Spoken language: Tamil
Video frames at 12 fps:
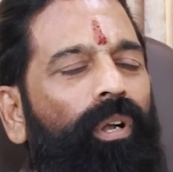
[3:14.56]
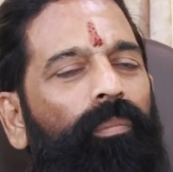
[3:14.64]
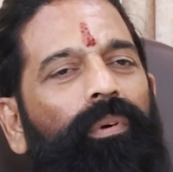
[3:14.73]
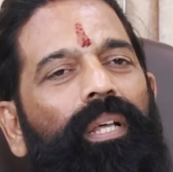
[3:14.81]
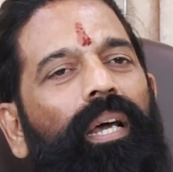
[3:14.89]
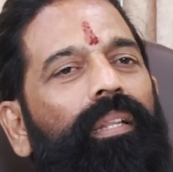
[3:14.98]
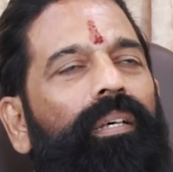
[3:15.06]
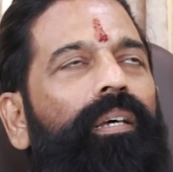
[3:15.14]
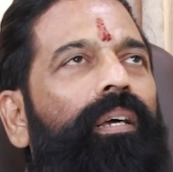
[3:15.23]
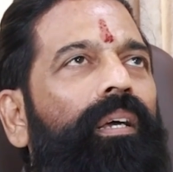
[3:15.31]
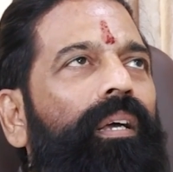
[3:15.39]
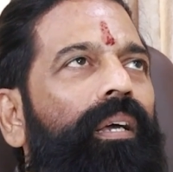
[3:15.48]
சொல்ல முடியாது
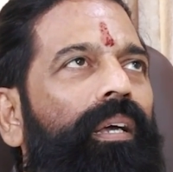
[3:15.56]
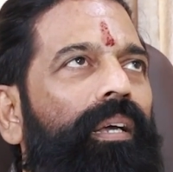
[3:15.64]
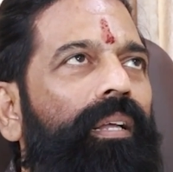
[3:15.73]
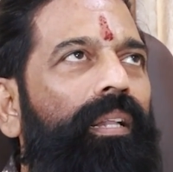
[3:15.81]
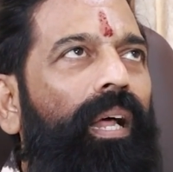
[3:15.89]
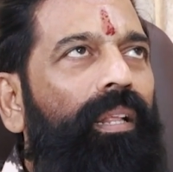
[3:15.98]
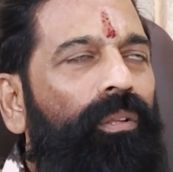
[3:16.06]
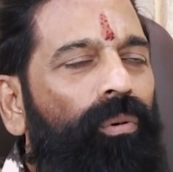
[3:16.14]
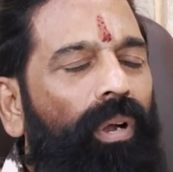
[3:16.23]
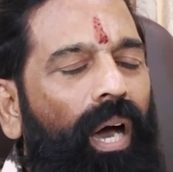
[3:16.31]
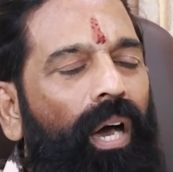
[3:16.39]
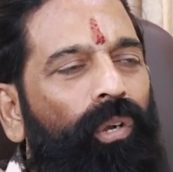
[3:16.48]
இருந்தாலும் இது
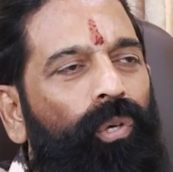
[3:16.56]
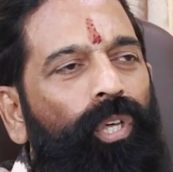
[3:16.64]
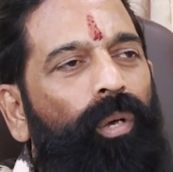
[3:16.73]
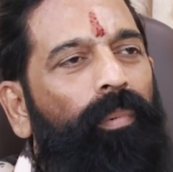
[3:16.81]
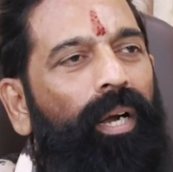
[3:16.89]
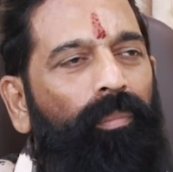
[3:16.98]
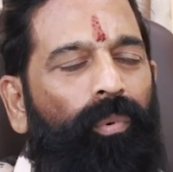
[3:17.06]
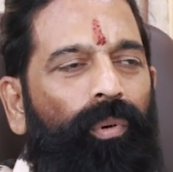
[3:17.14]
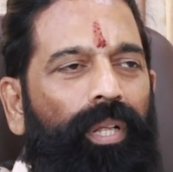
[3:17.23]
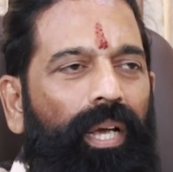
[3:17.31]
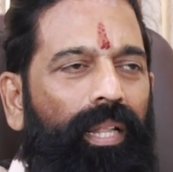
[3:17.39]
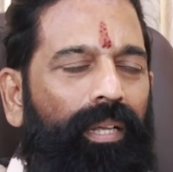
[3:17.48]
ஒரு ஆரோக்கியமான
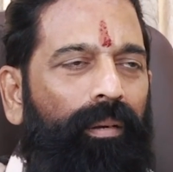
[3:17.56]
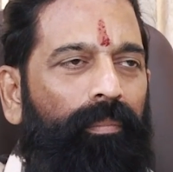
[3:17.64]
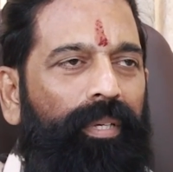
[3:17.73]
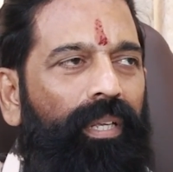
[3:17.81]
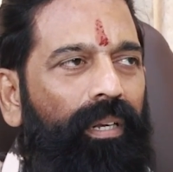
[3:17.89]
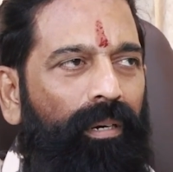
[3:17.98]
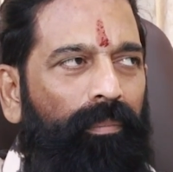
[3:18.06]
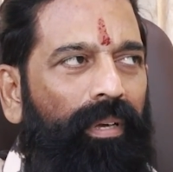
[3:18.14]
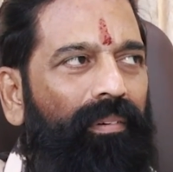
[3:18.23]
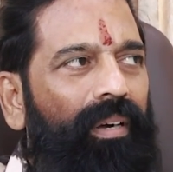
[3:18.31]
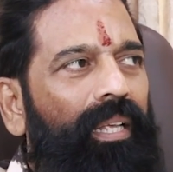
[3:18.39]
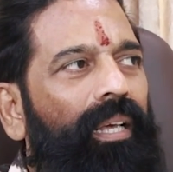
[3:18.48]
போட்டியாக தான் நம்ம
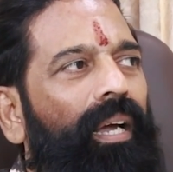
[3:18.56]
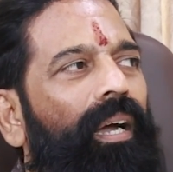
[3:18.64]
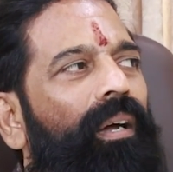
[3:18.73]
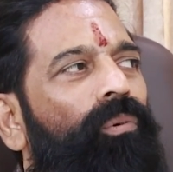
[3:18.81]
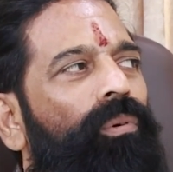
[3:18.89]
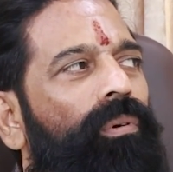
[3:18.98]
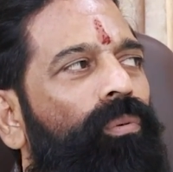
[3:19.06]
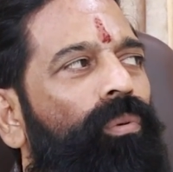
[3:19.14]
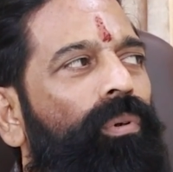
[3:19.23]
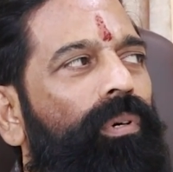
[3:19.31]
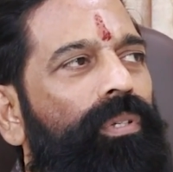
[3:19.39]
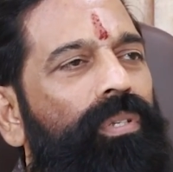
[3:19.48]
இருக்கணுமே வழிய ஒரு
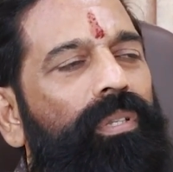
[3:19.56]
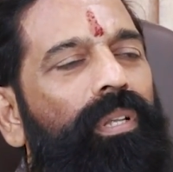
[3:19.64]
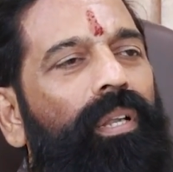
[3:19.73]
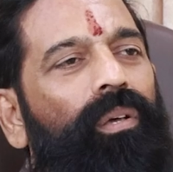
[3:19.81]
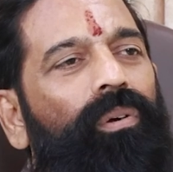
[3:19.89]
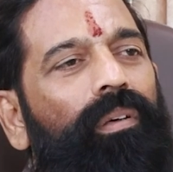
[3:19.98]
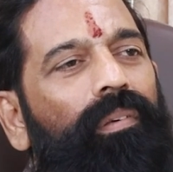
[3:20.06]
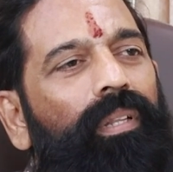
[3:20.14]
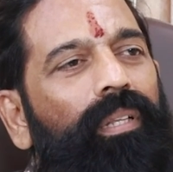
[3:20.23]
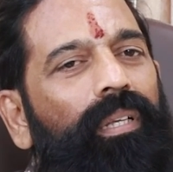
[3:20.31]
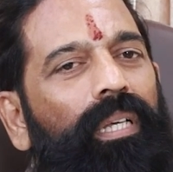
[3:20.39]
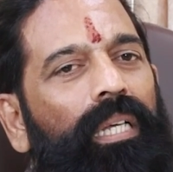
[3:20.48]
குறுக்கு சிந்தனையோட
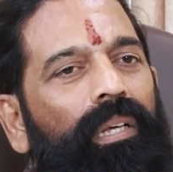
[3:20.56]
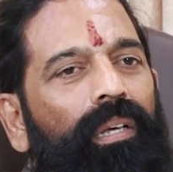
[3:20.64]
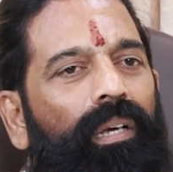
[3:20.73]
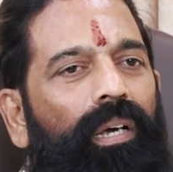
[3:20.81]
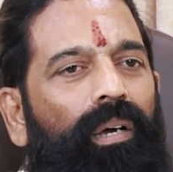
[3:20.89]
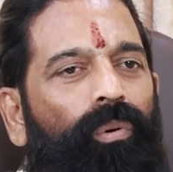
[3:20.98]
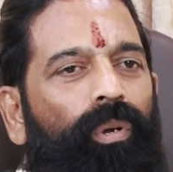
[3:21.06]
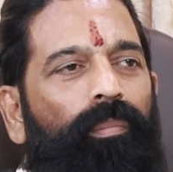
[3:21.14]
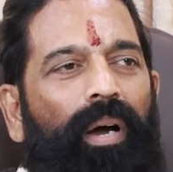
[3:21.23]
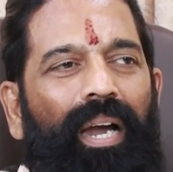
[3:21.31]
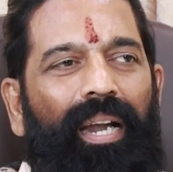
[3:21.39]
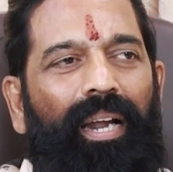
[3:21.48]
வந்து ஒரு
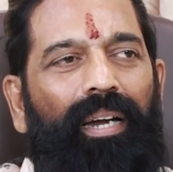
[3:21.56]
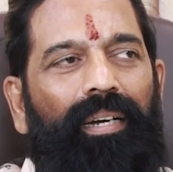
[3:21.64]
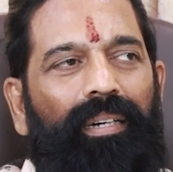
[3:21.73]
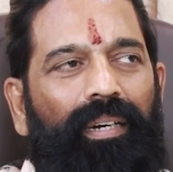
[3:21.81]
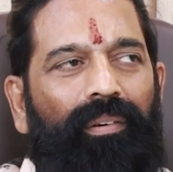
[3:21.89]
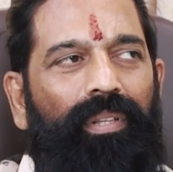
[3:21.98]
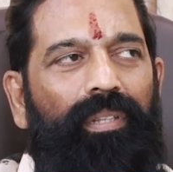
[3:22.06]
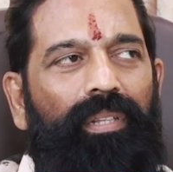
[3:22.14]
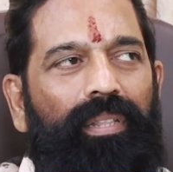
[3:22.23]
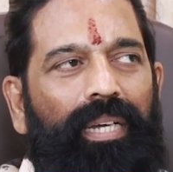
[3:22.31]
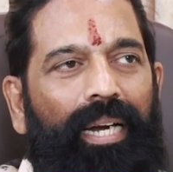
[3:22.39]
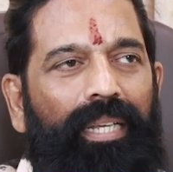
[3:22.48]
மாநாட்டை
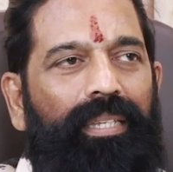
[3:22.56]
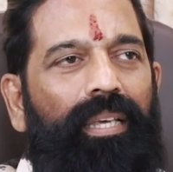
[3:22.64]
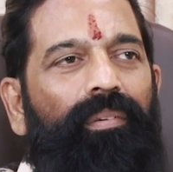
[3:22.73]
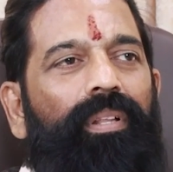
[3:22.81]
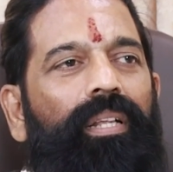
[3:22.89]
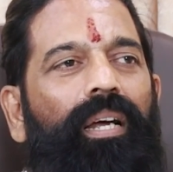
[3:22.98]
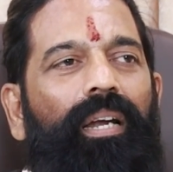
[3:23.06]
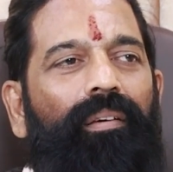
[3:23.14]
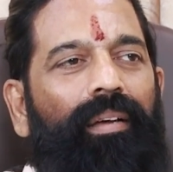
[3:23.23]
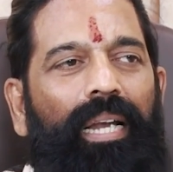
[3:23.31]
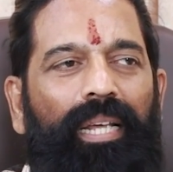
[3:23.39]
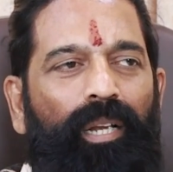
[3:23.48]
வந்து தடை
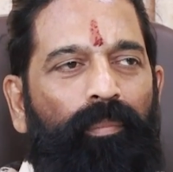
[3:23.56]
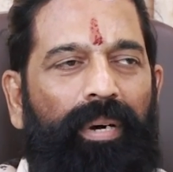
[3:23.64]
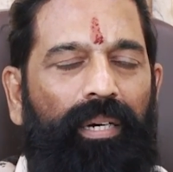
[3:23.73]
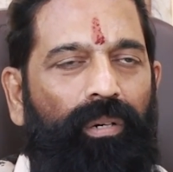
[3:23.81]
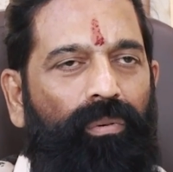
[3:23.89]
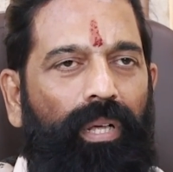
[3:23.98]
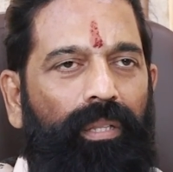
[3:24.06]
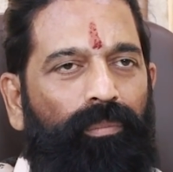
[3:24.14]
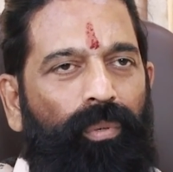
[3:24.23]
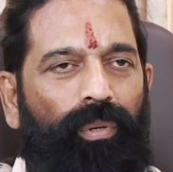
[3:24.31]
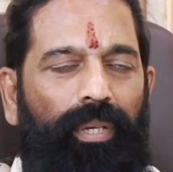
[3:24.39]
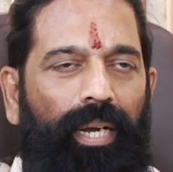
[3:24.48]
செய்வதற்கான வேலைகளை பார்க்கக்கூடாது
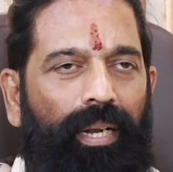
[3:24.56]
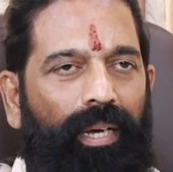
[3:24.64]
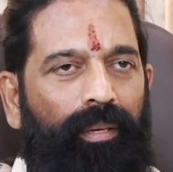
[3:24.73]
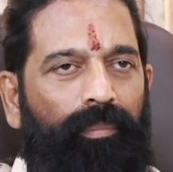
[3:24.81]
இப்போ ஏன்னா